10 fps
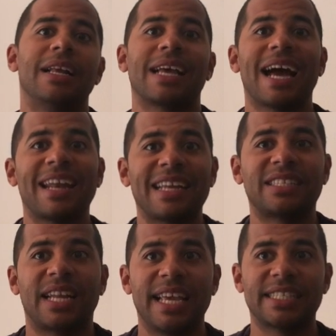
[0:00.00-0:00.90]
Gana
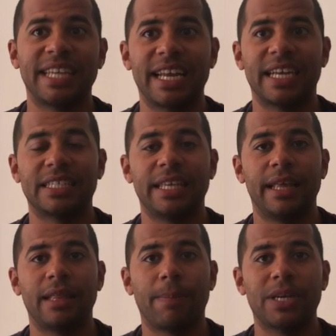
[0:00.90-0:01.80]
Estrellas Negras,
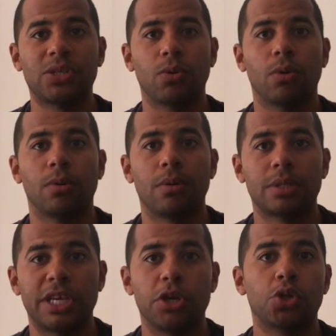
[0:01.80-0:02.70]
siguiente paso,
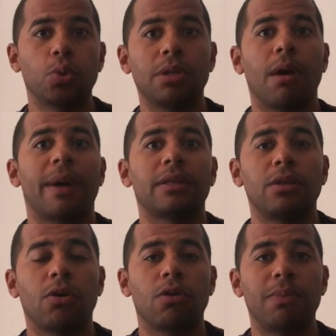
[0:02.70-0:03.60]
selló su último
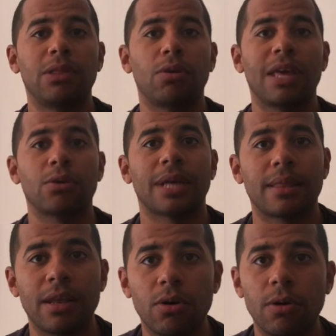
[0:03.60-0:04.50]
partido con victoria 2 a
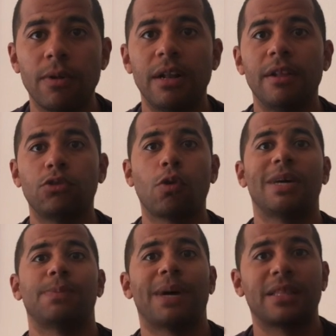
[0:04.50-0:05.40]
0,
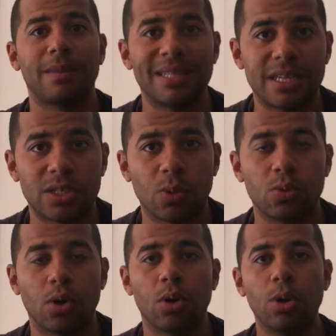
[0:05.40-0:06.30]
Thomas Party mete el
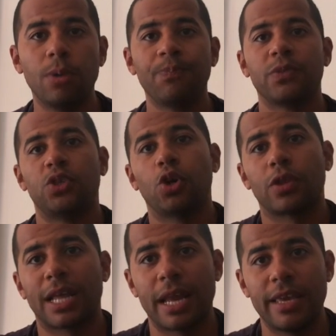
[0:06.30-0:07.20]
segundo gol,
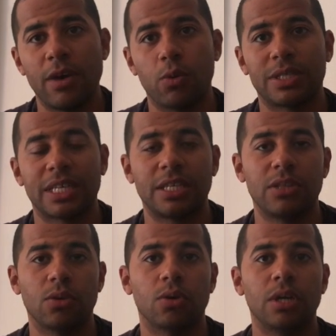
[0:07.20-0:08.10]
Jordan Ayew está
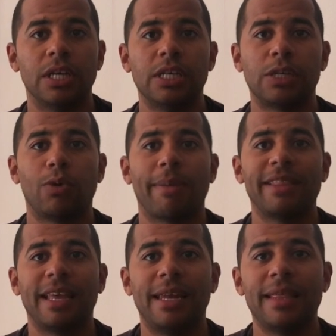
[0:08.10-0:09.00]
siendo
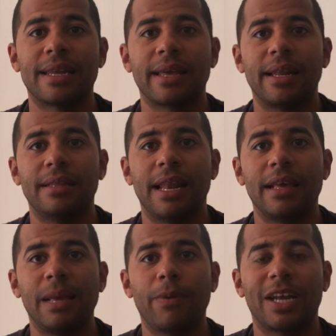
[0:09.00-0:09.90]
seguramente el líder del,
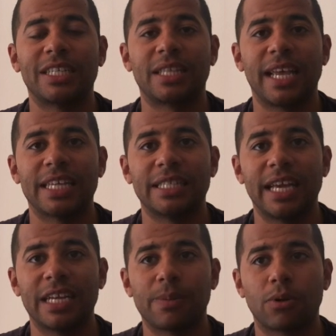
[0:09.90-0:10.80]
equipo de las Estrellas
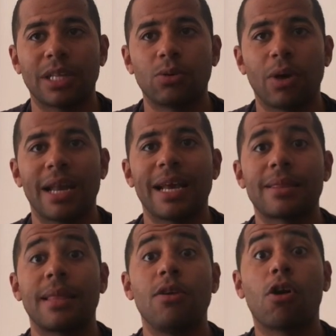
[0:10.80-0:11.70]
Negras, por lo tanto Gana
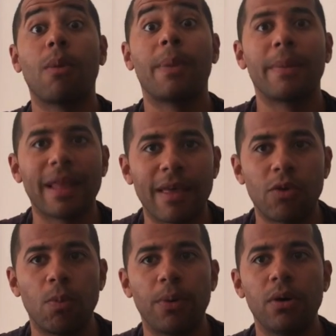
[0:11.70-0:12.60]
accedió como primera de
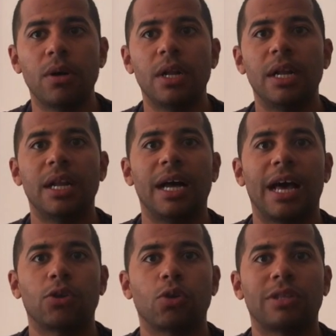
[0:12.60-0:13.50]
grupo
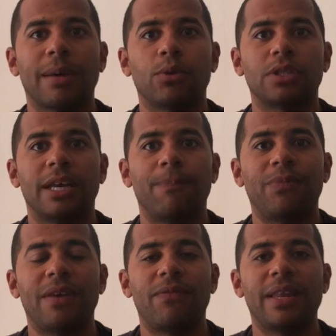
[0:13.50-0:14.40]
a los octavos
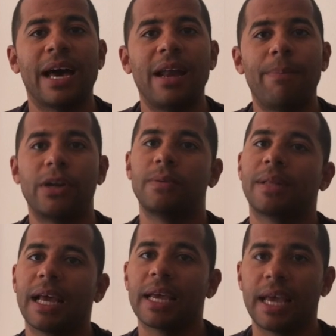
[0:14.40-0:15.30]
de, final, pero es
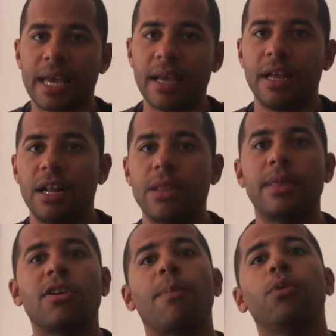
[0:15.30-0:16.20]
verdad que
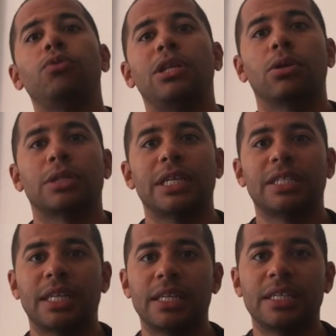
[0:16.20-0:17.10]
cinco puntitos, ¿eh?
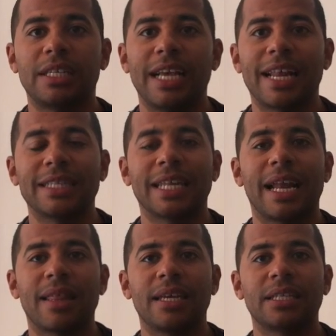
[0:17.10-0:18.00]
sin, sin, grandes
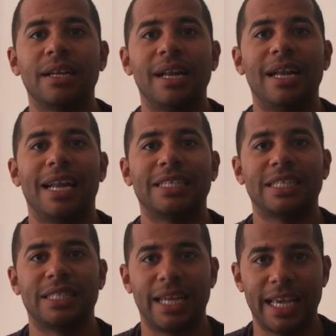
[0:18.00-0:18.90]
alardes, las
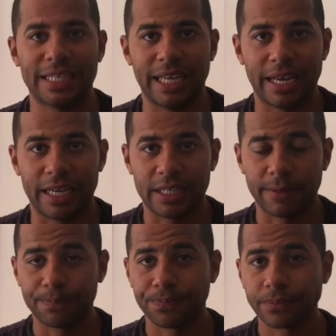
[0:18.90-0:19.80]
estrellas
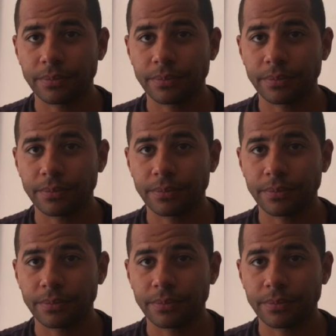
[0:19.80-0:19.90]
negras.